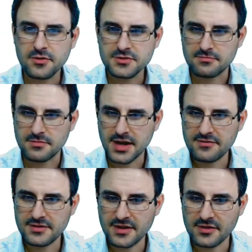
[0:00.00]
um
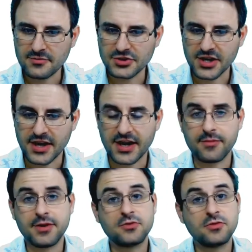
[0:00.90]
breve tempo de
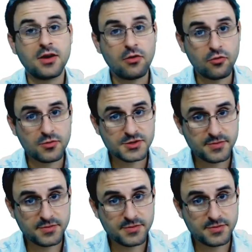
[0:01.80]
carregamento, algumas perguntas